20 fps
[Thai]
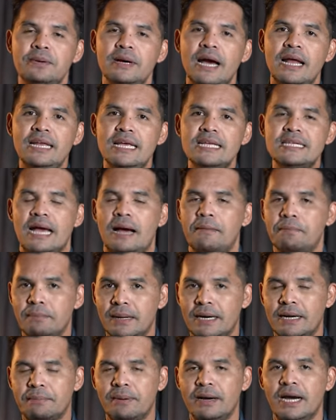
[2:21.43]
พื่อที่จะ
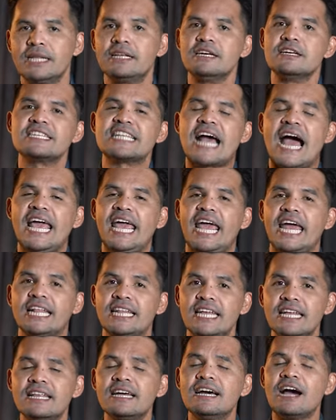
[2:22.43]
เปิดเผยถึงสาเหตุ
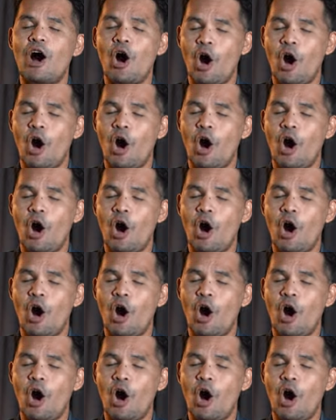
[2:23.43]
ที่เธอ